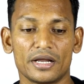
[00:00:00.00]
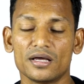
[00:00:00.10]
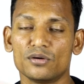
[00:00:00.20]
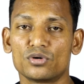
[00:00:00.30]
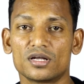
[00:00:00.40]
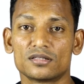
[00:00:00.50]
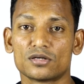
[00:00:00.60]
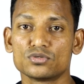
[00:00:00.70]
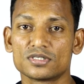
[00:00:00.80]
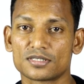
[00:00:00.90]
என்ன இவங்களுக்கு
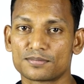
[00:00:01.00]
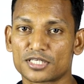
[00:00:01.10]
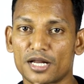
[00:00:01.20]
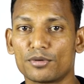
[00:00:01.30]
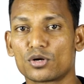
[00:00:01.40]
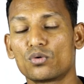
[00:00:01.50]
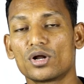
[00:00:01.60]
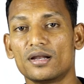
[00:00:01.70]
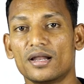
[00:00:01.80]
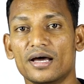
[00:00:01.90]
தௌசண்ட் சப்ஸ்கிரைபர்
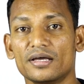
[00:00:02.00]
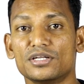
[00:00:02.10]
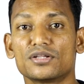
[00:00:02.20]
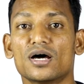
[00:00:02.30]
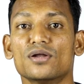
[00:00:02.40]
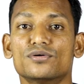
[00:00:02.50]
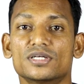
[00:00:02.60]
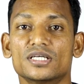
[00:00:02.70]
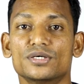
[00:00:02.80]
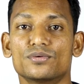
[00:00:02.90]
கூட இல்லை இருந்தாலும்
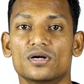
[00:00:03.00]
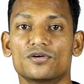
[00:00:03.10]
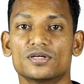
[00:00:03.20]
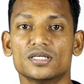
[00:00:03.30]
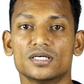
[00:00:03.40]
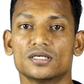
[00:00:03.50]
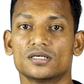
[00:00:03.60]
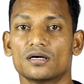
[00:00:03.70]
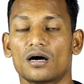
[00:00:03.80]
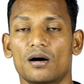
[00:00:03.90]
வந்து இவங்களுக்கு வந்து
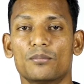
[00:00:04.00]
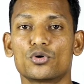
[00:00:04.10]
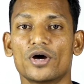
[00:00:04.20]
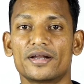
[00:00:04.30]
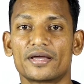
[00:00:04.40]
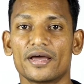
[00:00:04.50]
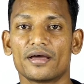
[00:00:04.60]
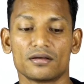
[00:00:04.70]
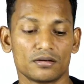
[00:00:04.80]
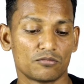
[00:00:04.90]
அப்ரூவ் ஆயிருக்கே
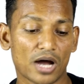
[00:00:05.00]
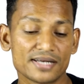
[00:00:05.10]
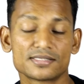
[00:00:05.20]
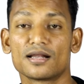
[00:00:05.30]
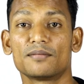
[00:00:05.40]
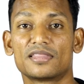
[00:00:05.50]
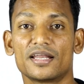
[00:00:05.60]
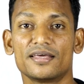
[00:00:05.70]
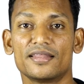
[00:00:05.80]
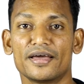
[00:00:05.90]
ஆட்ஸ் எல்லாம்
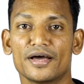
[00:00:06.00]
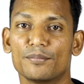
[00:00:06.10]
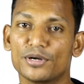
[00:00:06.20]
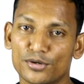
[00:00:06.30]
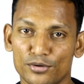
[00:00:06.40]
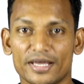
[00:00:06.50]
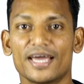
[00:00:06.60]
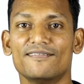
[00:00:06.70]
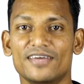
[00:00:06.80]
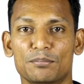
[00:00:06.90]
தெரியுதே அப்படின்ற ஒரு
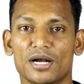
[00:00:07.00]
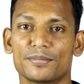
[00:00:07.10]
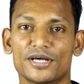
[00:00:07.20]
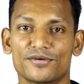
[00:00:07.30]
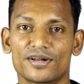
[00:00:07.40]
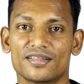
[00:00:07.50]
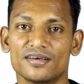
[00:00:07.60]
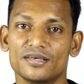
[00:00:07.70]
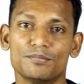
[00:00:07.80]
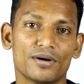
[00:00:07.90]
கேள்வி பல பேருக்கு வருது
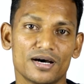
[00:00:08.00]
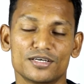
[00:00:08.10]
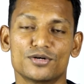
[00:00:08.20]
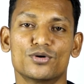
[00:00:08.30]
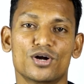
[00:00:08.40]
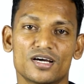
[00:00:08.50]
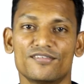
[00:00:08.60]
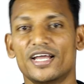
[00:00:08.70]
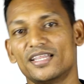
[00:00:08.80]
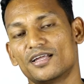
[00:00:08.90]
இப்போ அதுக்கு உங்களுக்கு
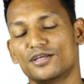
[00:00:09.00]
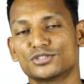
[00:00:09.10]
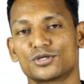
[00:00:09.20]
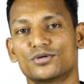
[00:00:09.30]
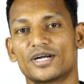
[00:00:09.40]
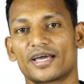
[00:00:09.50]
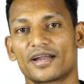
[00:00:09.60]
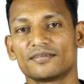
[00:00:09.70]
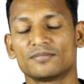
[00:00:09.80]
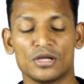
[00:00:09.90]
விடை தெரிஞ்சிருக்கும்னு
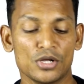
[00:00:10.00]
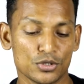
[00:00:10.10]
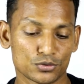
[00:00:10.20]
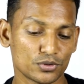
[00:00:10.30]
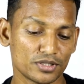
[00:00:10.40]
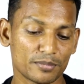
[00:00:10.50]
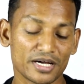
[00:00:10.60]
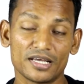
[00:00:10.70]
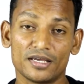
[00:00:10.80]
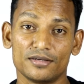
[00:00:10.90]
நினைக்கிறேன் ஸோ இந்த
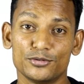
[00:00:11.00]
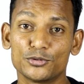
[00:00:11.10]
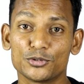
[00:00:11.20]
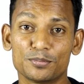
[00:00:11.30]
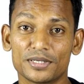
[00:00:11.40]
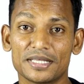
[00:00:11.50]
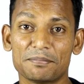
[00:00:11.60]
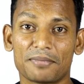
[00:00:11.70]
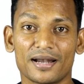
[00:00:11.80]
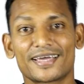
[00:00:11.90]
மாதிரி யூடியூப் பற்றி
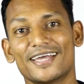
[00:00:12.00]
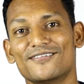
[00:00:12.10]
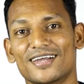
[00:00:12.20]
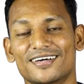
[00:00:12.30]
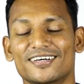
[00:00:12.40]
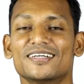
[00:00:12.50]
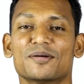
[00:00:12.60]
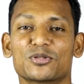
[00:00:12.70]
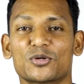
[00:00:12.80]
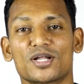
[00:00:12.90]
பல கேள்விகளுக்கு
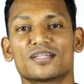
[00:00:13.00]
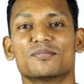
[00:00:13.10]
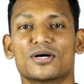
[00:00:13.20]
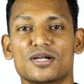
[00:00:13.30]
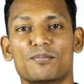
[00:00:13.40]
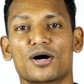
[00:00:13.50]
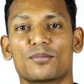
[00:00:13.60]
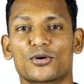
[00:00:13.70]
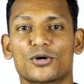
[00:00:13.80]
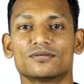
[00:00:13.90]
நம்ம தொடர்ந்து பதில் பார்க்க
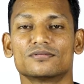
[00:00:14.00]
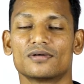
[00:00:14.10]
போகிறோம்